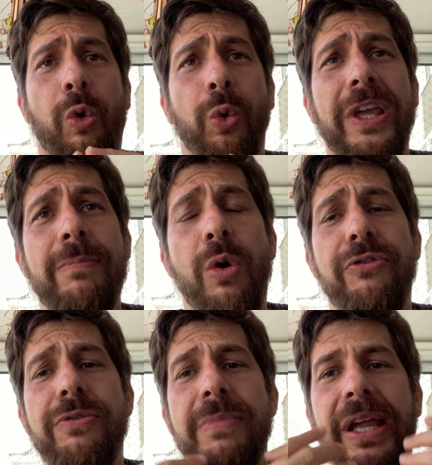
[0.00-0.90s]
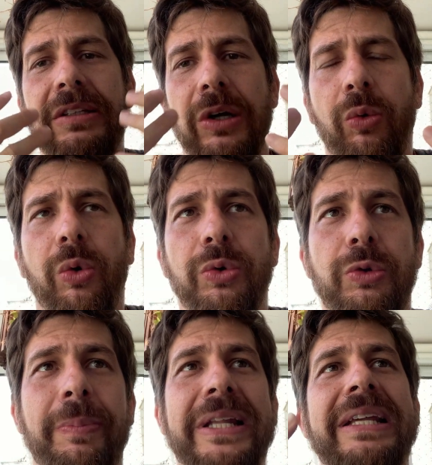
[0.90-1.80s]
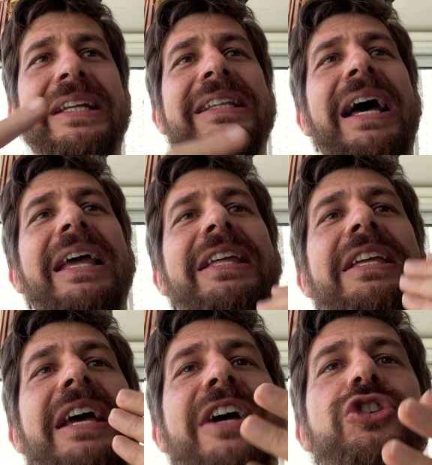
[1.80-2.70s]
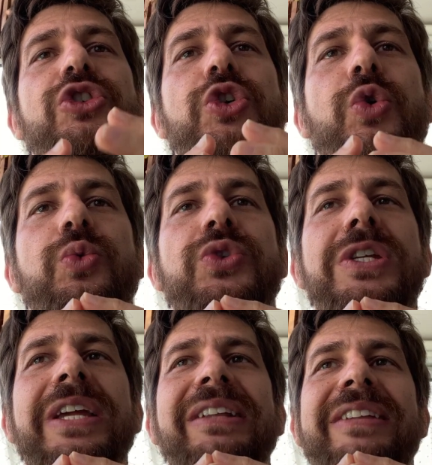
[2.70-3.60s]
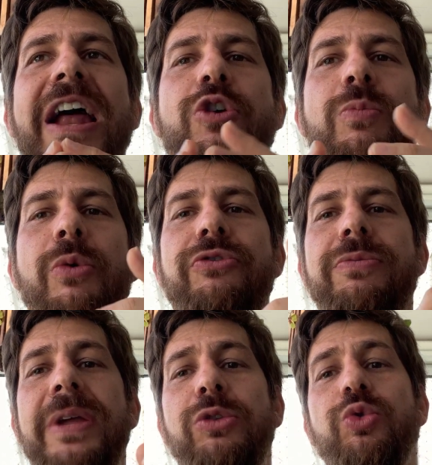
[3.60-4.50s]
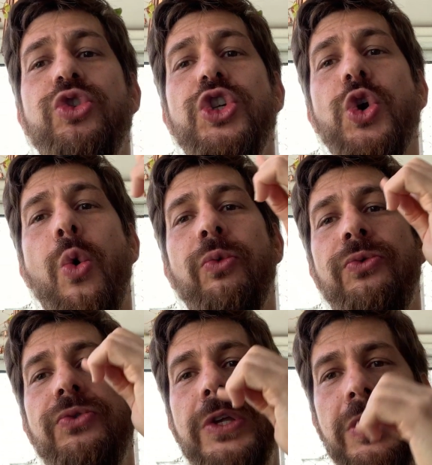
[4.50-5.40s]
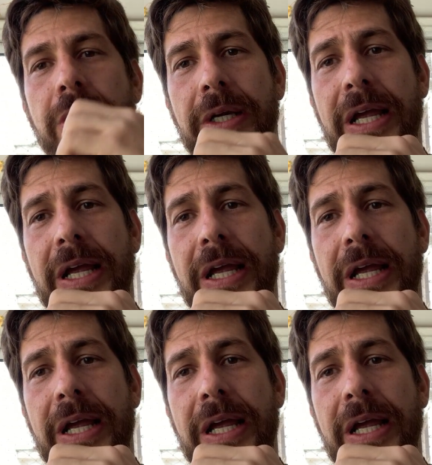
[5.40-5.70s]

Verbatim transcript: O que movimenta o outro, para que daí a gente consiga entrar no movimento de ouvir.